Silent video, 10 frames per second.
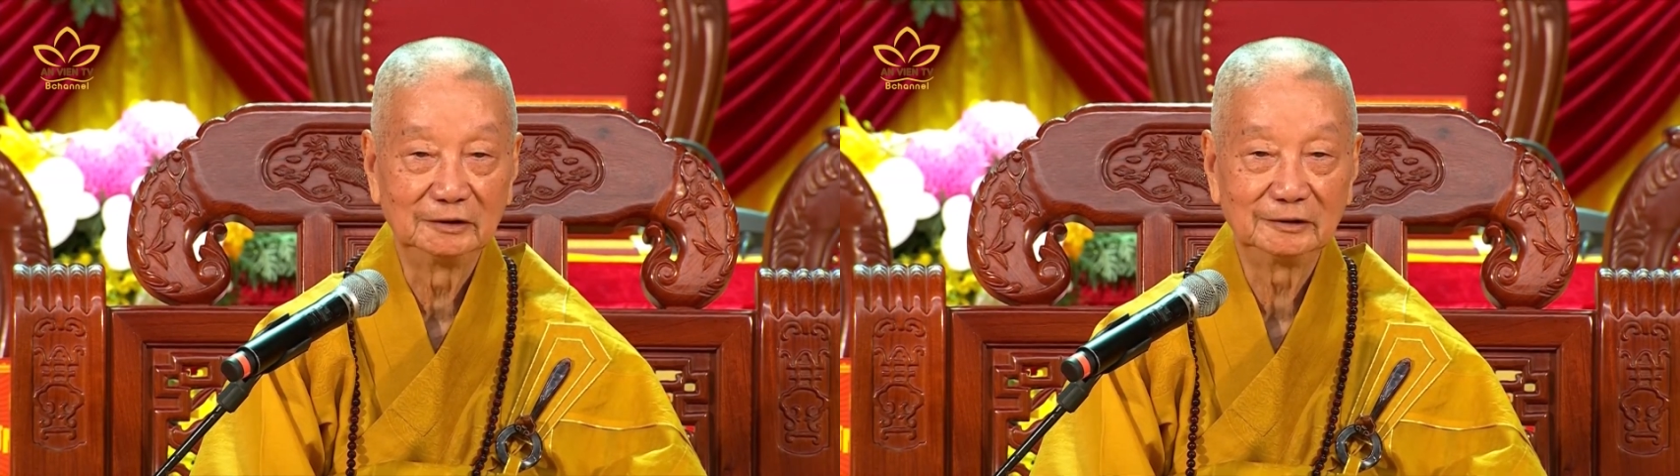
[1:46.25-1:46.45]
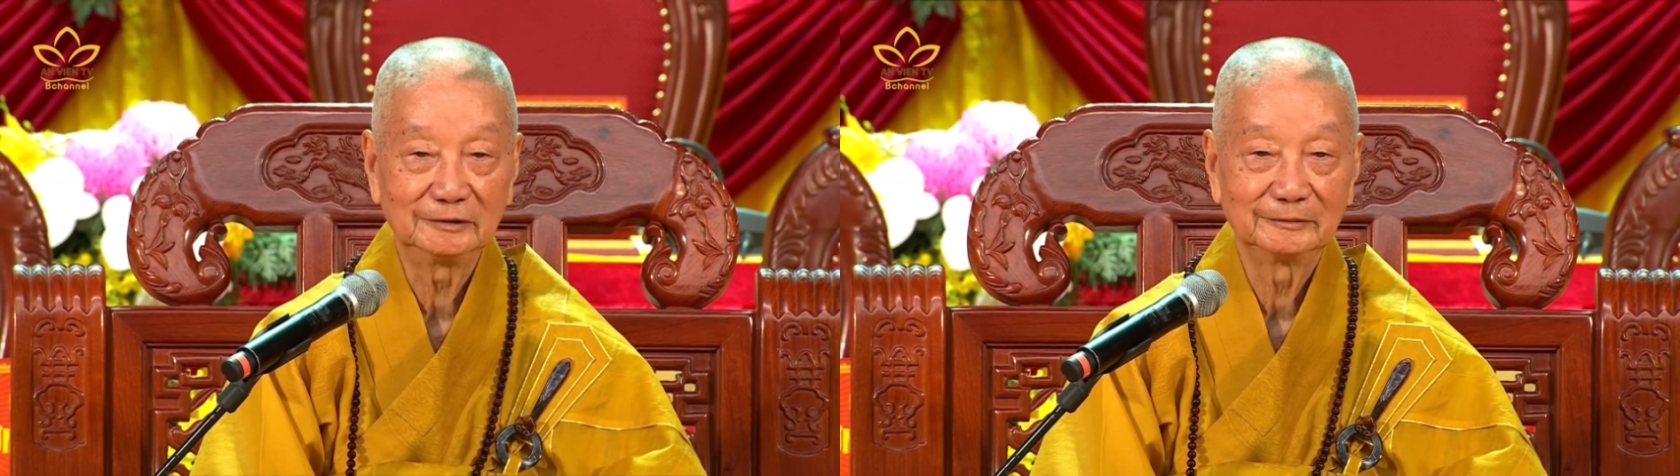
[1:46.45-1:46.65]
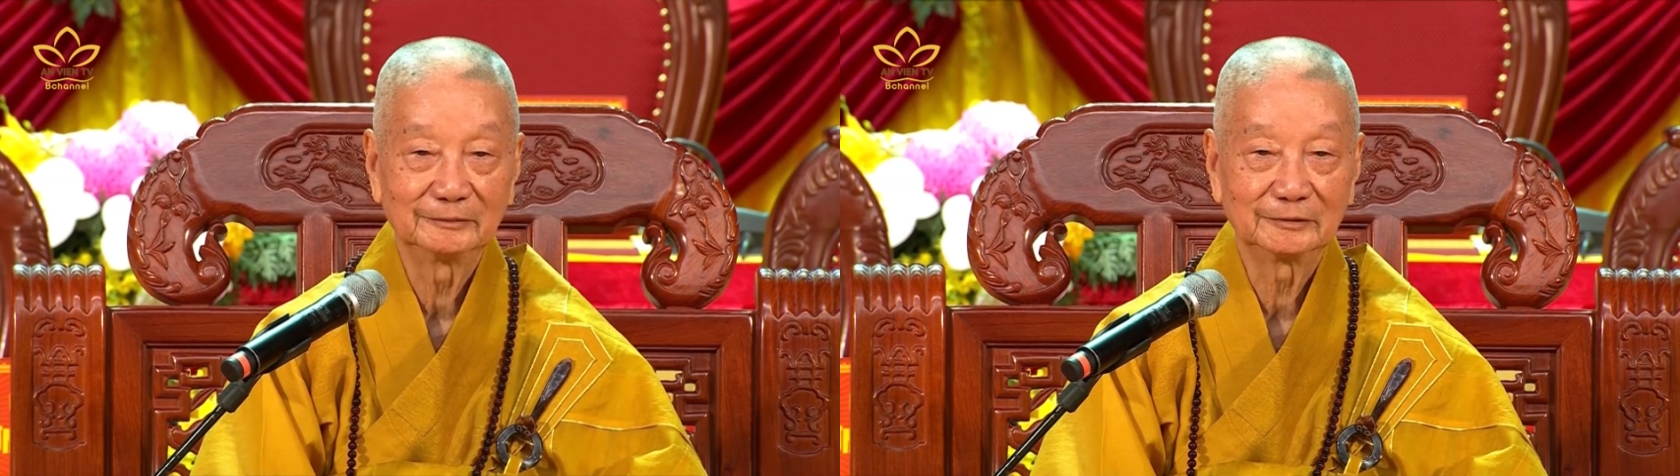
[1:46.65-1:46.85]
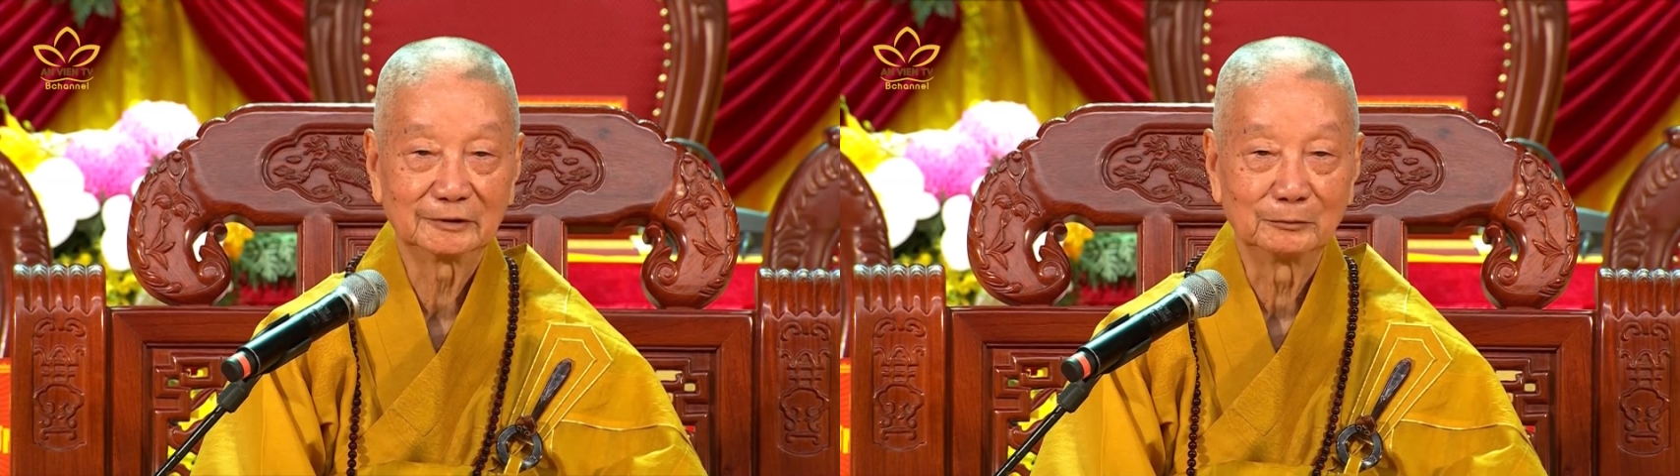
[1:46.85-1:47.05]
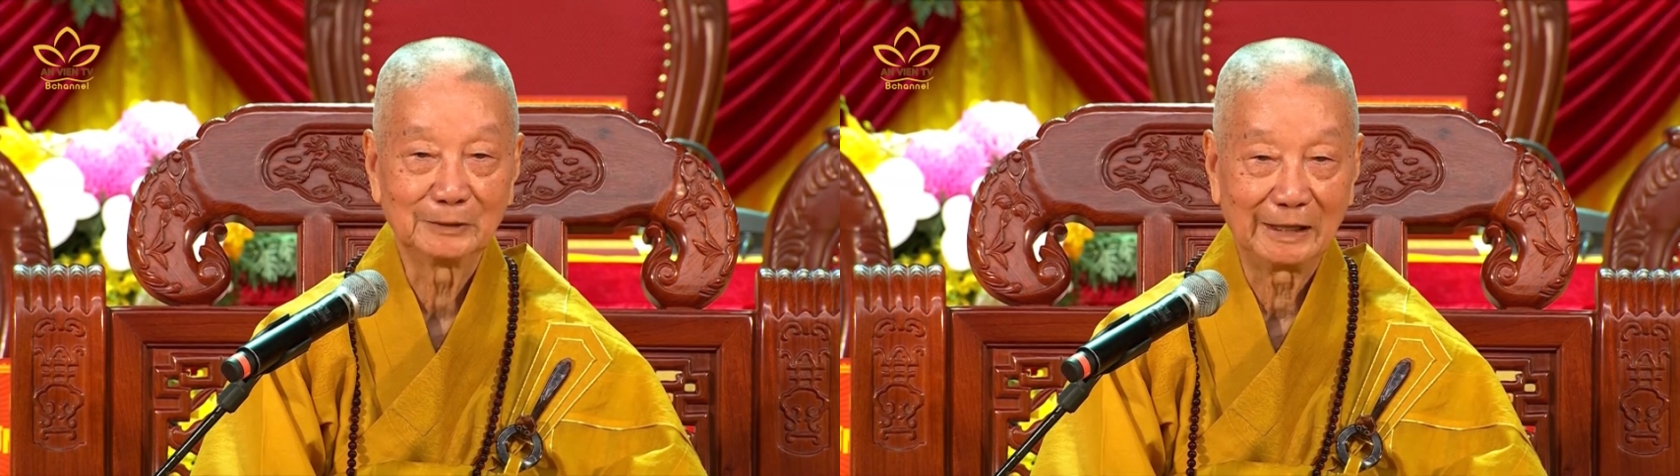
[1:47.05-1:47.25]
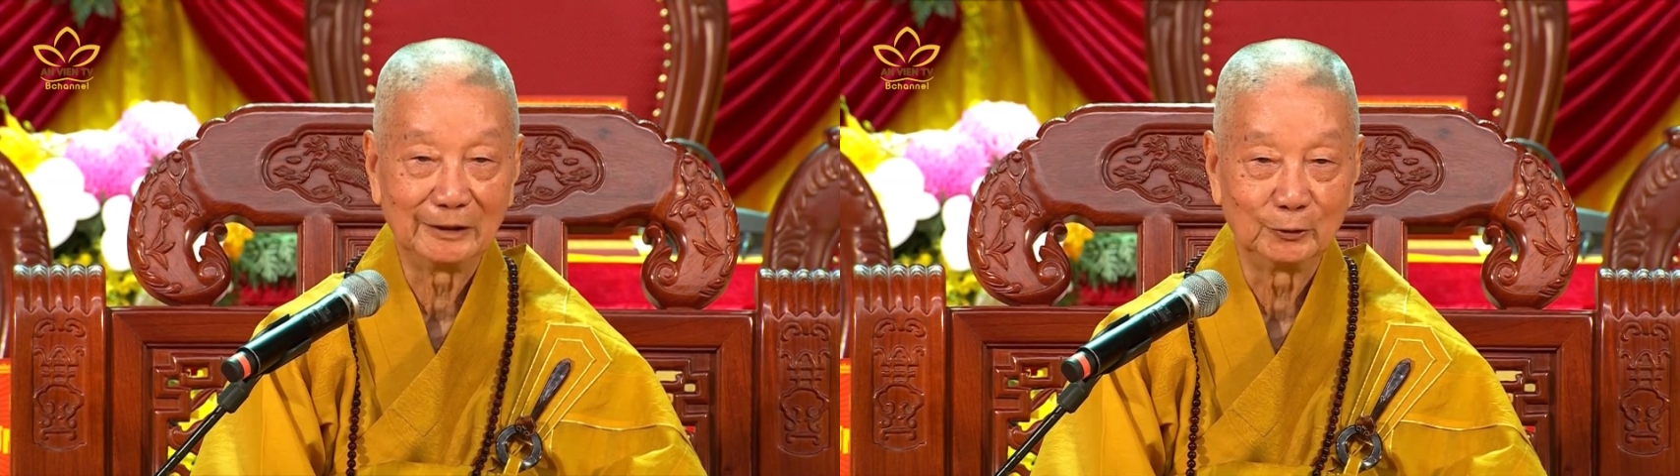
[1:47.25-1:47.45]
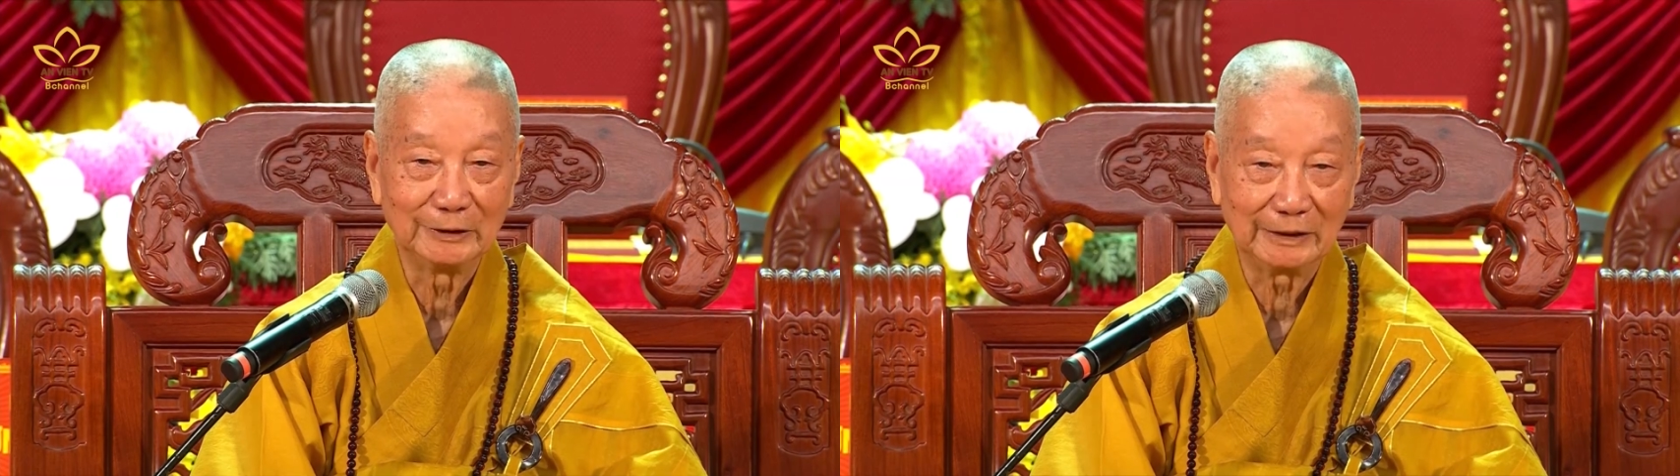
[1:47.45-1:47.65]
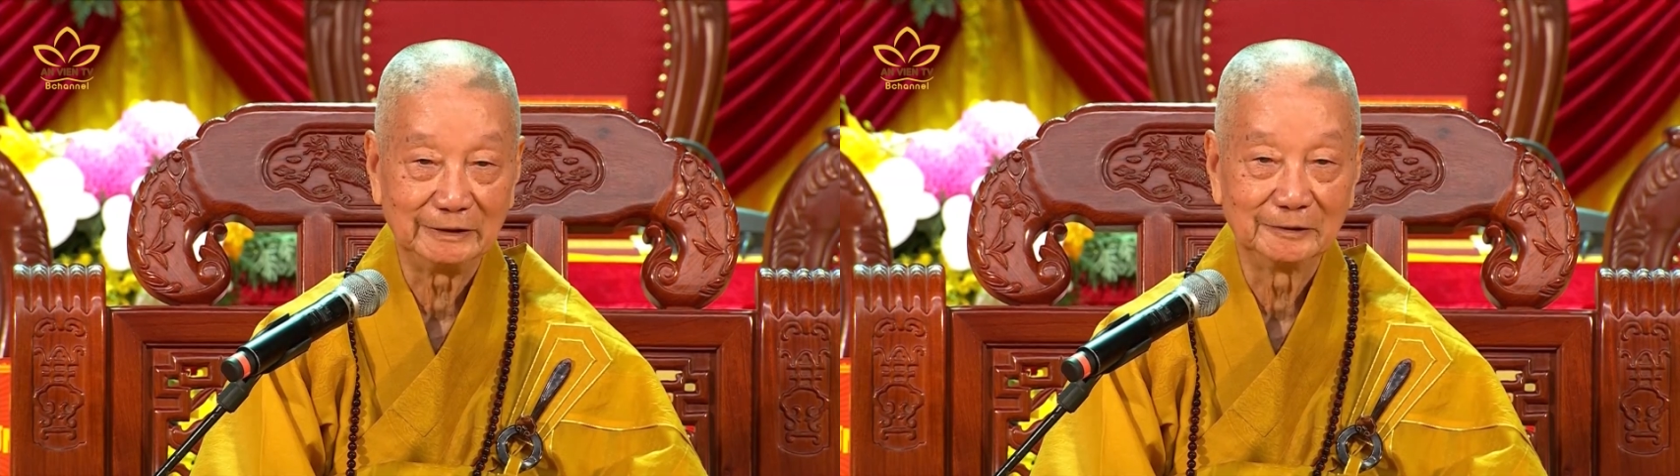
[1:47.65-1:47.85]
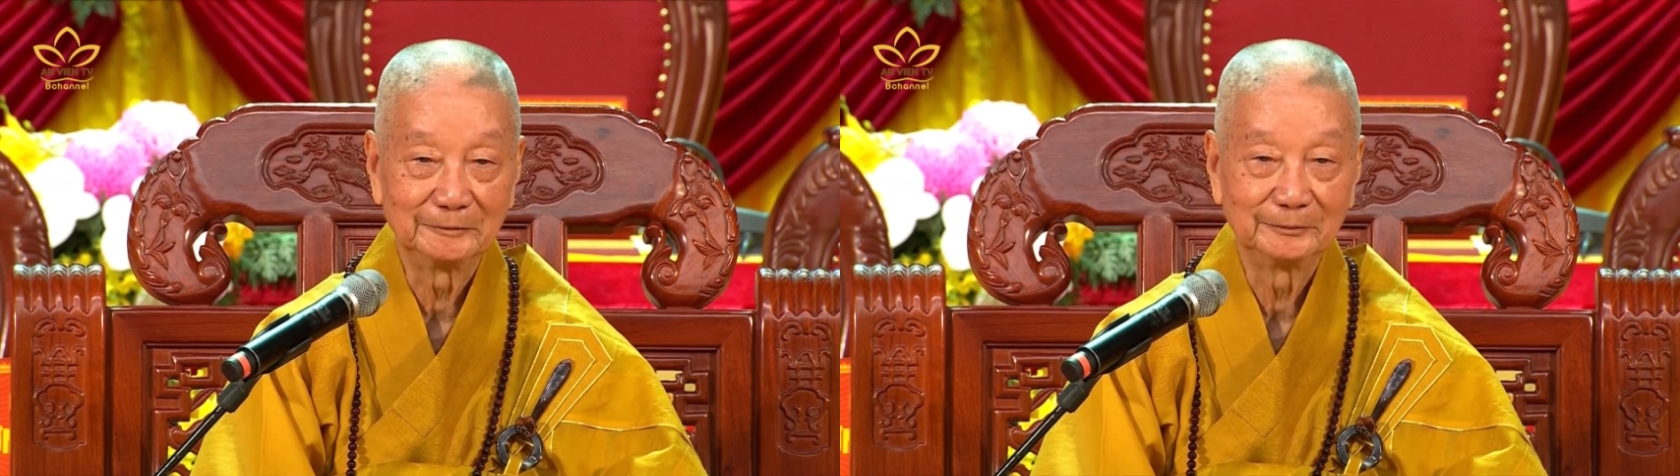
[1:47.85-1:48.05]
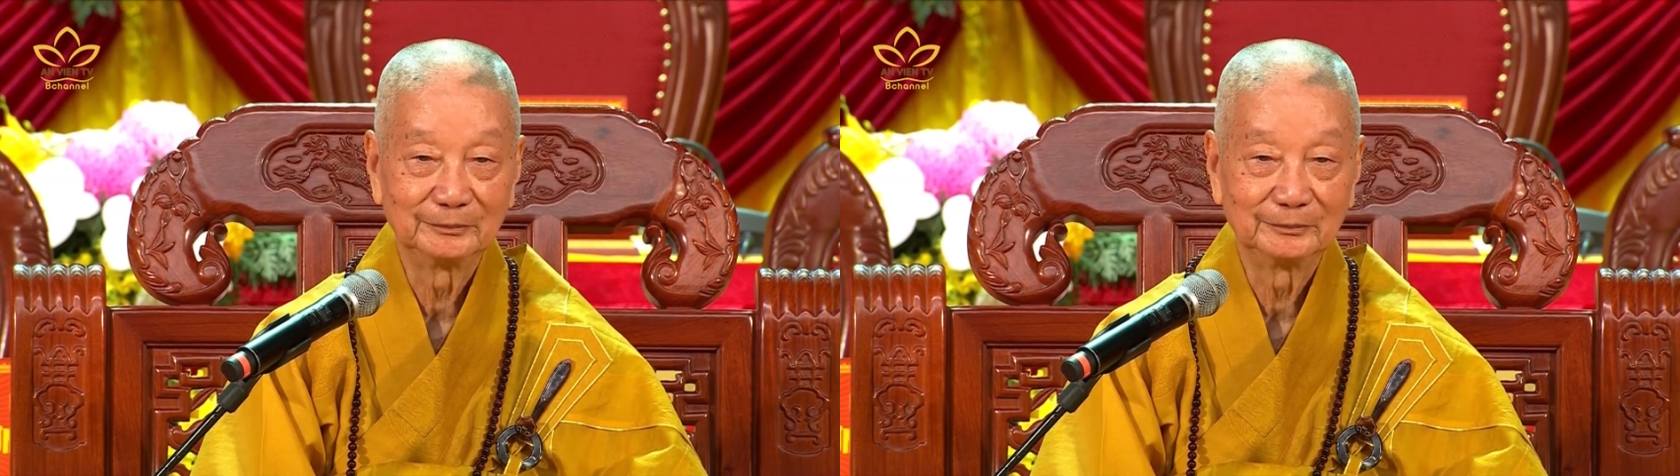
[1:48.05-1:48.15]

tử trong đại hội này